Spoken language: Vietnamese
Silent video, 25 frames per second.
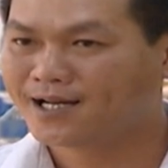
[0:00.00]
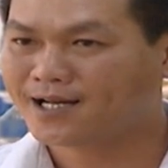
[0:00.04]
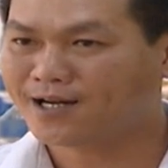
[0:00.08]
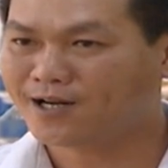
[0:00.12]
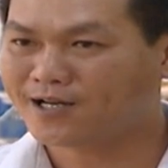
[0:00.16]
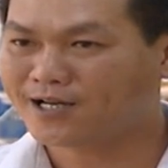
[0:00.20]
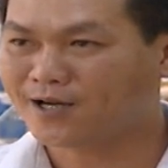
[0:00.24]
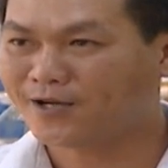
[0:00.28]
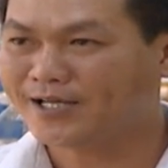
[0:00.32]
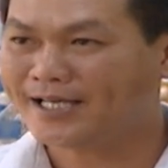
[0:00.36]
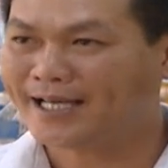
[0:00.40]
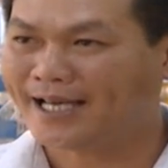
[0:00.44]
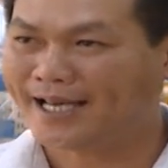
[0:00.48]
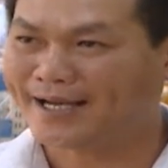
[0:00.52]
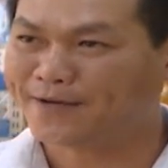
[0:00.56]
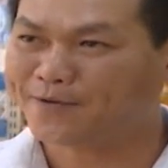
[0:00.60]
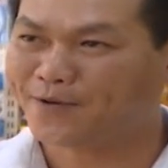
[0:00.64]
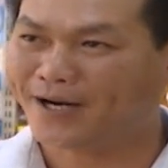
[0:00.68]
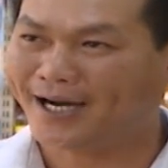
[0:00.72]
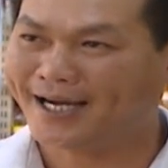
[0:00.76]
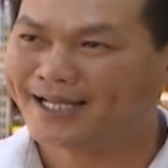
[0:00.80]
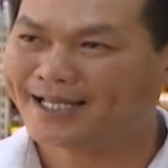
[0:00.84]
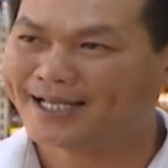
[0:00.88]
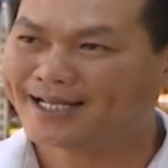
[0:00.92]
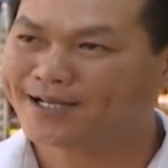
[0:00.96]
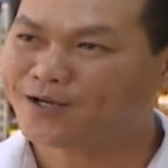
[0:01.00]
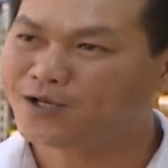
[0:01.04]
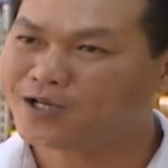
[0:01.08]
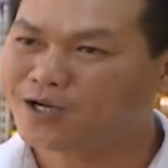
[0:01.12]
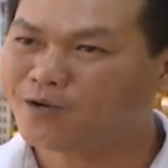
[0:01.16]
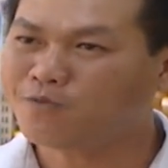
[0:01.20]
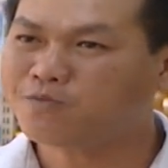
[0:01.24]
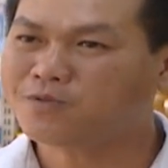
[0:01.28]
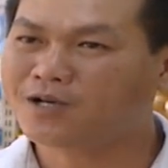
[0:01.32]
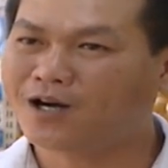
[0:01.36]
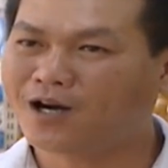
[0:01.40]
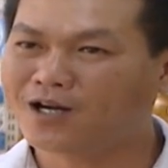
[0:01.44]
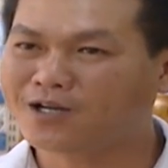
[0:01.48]
Còn đối với hàng ngoại thì đôi
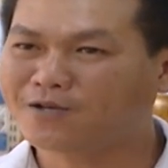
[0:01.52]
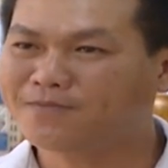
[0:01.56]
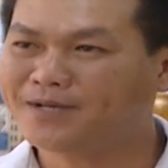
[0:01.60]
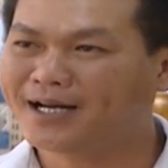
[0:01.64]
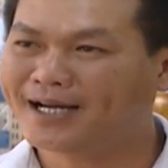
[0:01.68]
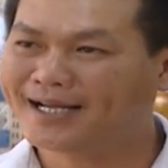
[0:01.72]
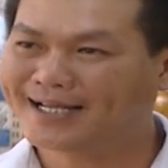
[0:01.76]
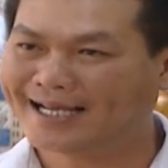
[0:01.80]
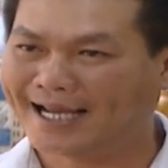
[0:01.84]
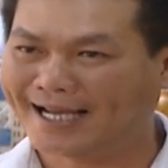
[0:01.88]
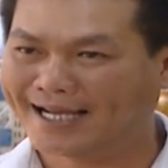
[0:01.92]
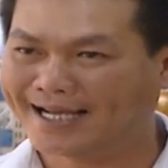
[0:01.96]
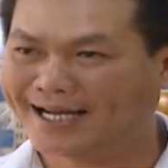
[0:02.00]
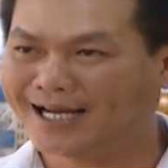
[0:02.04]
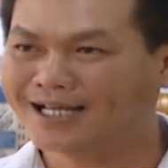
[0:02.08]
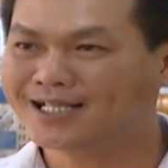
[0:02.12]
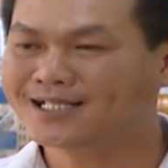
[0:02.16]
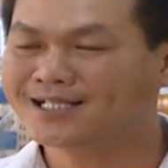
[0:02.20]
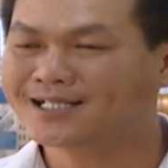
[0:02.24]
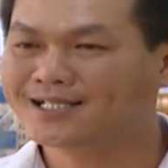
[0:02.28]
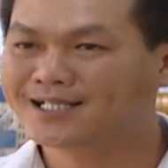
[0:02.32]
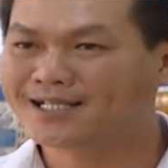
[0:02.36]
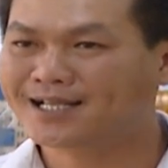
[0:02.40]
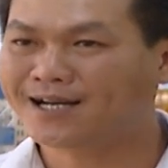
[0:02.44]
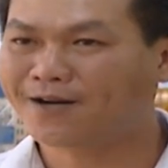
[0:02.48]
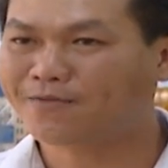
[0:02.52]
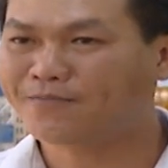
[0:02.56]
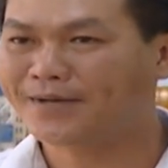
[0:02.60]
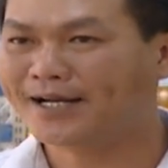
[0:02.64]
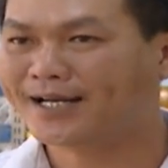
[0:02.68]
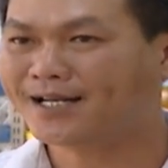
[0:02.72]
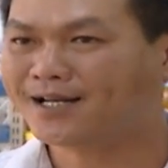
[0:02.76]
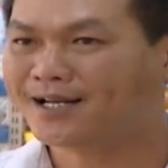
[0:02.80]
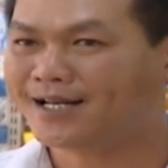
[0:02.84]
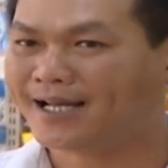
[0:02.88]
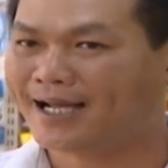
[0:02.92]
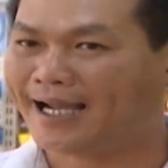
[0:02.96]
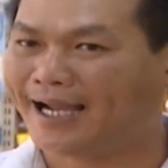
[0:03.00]
lúc họ cũng hơi ngại ngần, không
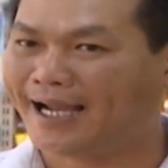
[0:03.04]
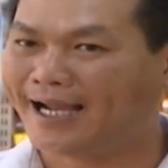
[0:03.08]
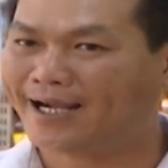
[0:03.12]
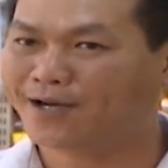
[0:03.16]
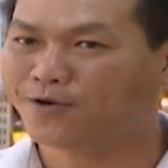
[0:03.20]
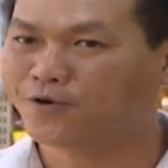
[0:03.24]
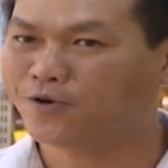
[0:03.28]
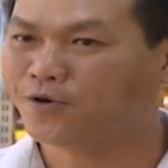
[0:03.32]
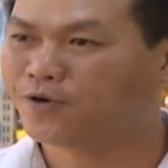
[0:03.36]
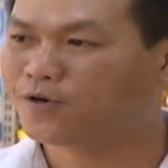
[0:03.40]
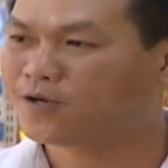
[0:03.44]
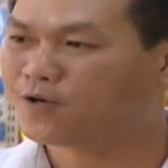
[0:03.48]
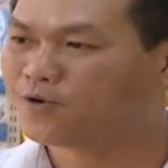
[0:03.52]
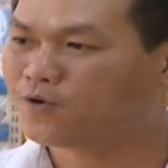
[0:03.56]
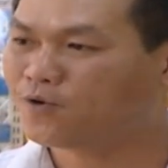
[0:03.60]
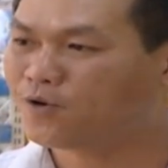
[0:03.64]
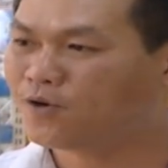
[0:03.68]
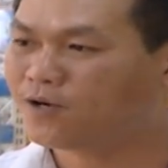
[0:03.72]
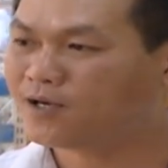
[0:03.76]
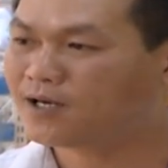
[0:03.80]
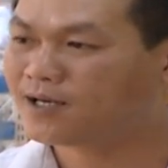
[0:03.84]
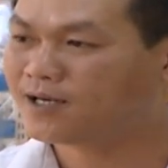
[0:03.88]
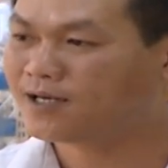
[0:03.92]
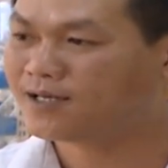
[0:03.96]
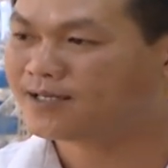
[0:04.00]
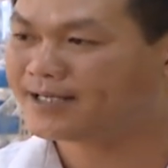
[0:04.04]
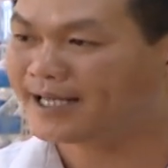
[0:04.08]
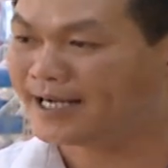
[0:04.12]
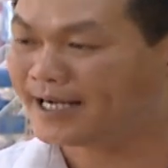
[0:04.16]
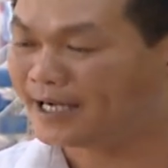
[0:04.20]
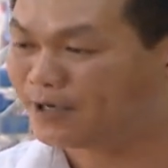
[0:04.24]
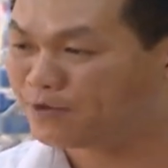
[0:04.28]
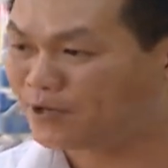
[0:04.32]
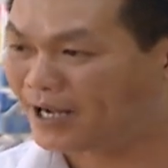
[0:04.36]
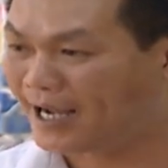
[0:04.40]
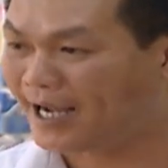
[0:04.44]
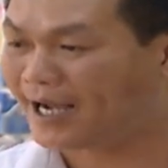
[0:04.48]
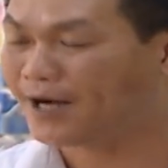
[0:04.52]
biết đó là hàng của của nhãn
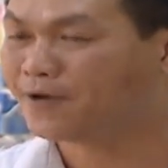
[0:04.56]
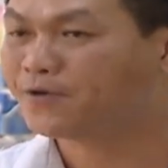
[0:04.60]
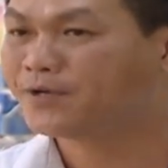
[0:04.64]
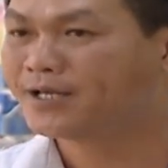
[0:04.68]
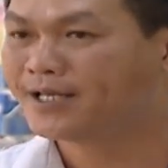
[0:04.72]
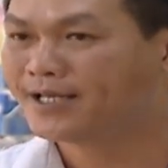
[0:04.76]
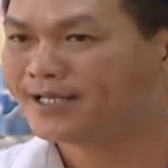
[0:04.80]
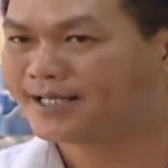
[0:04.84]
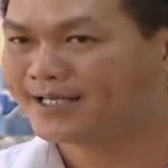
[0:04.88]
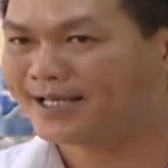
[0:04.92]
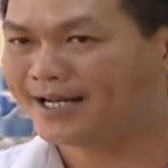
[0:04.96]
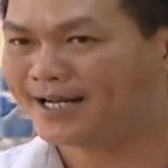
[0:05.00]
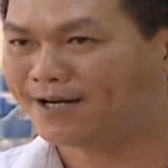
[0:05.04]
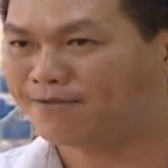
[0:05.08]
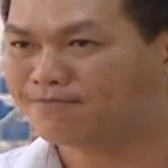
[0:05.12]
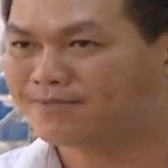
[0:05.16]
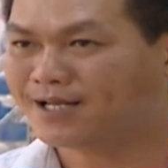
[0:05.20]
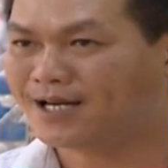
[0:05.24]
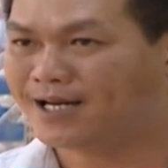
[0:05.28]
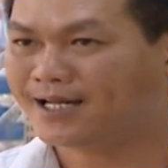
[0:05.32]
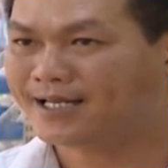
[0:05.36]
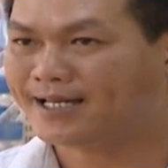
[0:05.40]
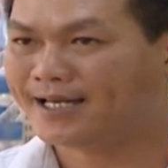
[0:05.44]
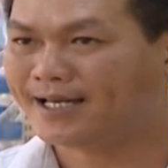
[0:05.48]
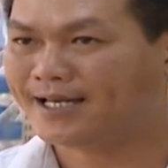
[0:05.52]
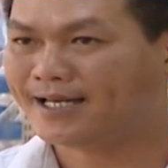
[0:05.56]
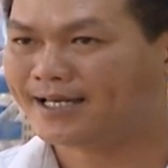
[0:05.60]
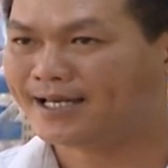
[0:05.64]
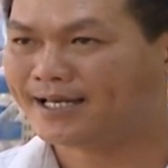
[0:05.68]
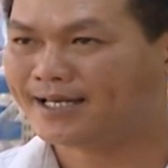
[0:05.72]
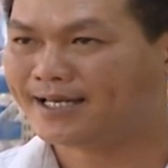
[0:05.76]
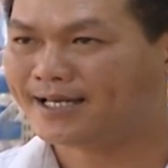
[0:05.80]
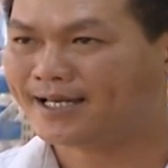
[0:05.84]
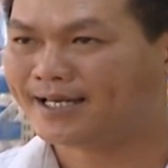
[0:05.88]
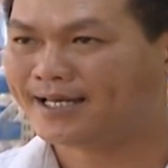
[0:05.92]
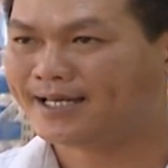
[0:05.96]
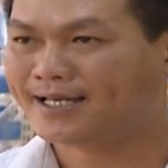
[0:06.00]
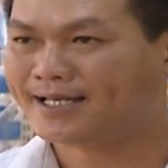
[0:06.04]
hiệu nào, và đồng thời cái
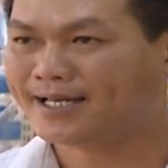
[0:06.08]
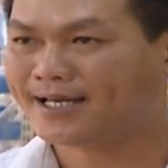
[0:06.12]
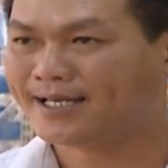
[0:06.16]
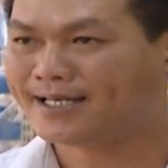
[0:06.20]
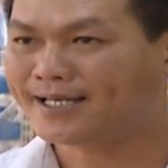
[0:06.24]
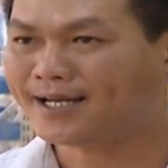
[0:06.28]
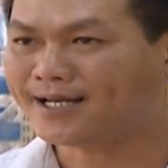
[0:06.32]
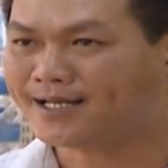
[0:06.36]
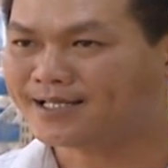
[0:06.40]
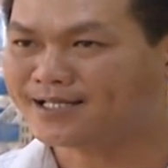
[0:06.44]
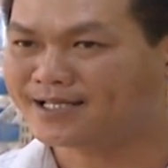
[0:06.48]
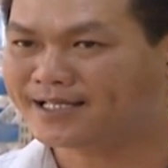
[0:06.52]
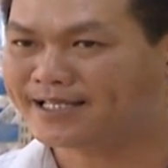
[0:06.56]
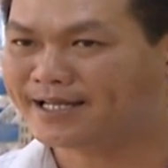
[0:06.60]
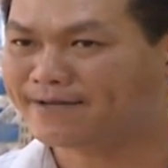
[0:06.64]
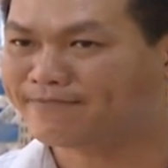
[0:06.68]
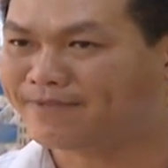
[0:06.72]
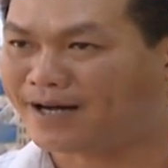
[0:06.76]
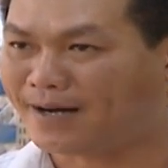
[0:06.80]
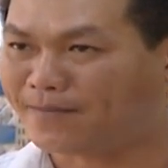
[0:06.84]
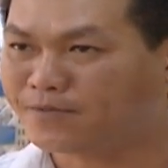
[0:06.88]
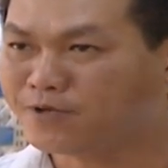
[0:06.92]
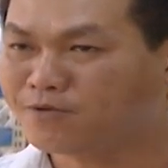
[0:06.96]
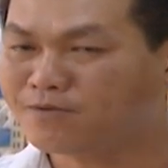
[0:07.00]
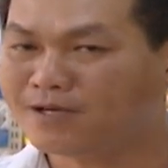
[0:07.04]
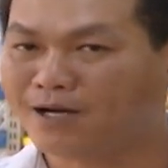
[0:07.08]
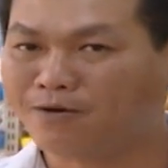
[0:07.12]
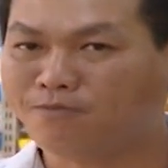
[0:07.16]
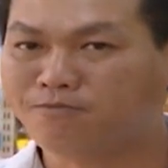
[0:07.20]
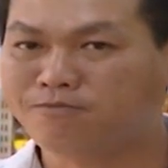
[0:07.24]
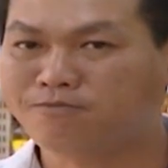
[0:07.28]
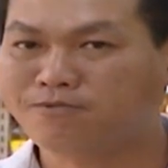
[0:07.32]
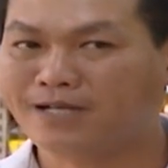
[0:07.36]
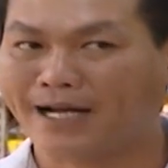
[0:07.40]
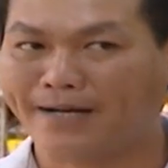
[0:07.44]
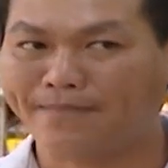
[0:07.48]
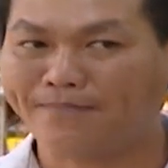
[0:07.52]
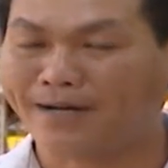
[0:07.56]
cái cái cái chất lượng sản phẩm cũng
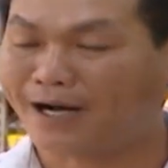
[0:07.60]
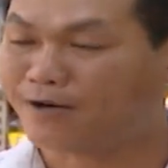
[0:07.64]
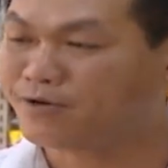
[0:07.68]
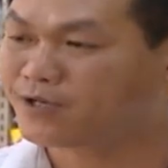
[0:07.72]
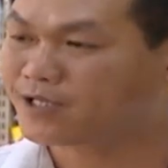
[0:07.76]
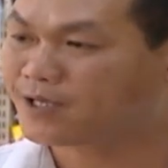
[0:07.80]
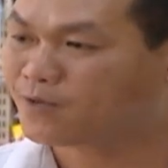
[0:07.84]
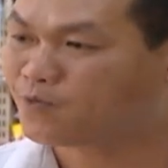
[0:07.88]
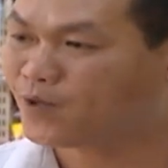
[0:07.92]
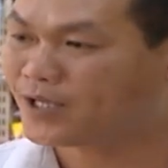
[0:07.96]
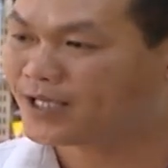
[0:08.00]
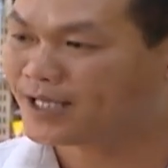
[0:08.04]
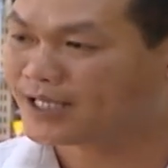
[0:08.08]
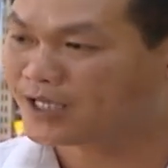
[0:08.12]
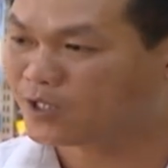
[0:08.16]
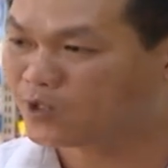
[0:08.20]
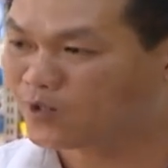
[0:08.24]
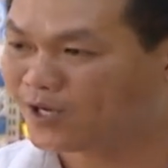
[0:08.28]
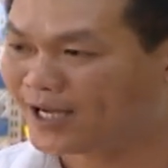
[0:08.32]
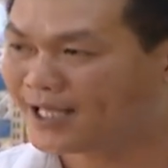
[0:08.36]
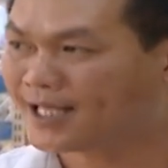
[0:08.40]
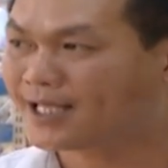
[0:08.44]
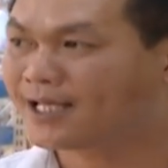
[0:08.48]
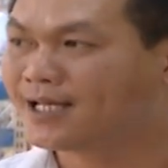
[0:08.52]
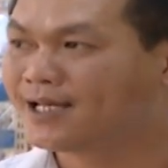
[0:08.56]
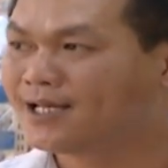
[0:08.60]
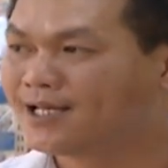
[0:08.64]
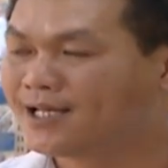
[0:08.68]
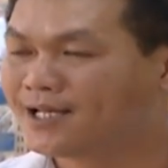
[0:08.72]
không đảm bảo được trong quá trình kinh doanh.